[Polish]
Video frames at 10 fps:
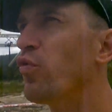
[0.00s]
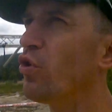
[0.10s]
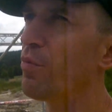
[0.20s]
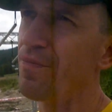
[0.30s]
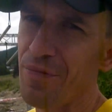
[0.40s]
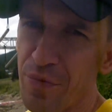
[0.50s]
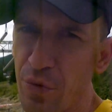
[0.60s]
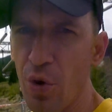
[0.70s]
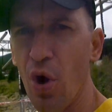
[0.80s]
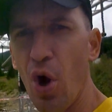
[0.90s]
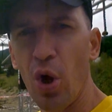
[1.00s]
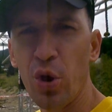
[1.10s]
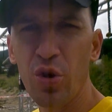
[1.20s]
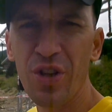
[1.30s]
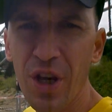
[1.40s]
No to
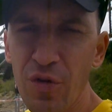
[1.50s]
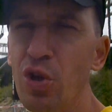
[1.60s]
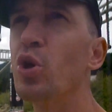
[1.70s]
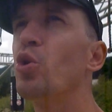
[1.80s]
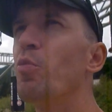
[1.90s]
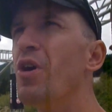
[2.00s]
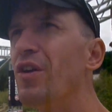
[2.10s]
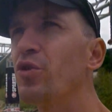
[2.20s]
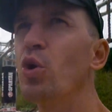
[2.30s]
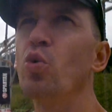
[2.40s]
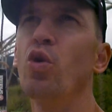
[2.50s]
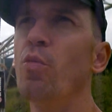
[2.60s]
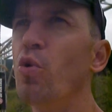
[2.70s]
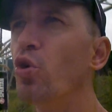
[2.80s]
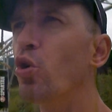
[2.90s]
są takie wszystkie drobiazgi, które
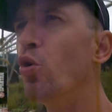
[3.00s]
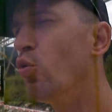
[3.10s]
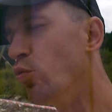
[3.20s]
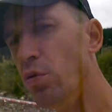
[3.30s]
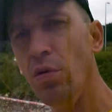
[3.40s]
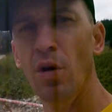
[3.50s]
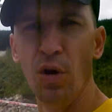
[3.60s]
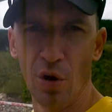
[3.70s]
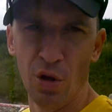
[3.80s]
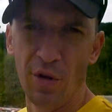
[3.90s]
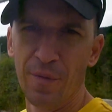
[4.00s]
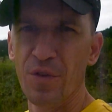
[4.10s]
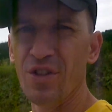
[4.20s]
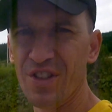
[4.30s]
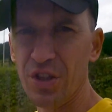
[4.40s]
mogą
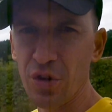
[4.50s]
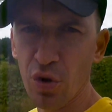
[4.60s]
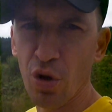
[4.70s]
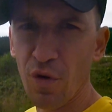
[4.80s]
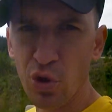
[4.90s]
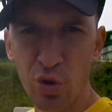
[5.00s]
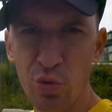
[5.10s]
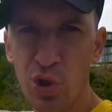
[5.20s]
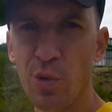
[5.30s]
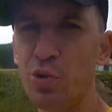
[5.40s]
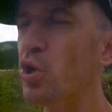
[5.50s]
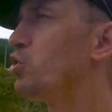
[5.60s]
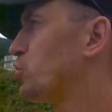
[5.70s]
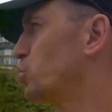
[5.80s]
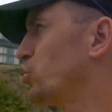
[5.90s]
zadecydować o tym, czy się przejdzie,
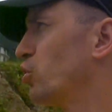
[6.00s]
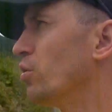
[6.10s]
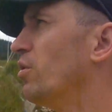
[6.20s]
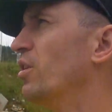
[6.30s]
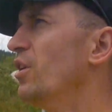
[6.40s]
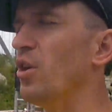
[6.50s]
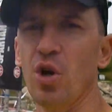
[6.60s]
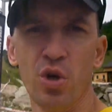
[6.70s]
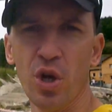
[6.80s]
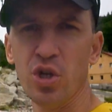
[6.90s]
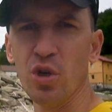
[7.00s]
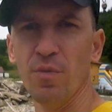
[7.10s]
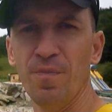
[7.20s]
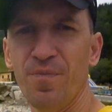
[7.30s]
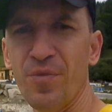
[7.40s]
czy nie, jak, się,
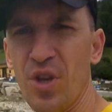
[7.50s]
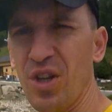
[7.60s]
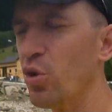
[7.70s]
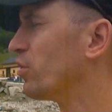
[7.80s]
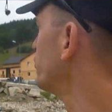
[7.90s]
jak to jest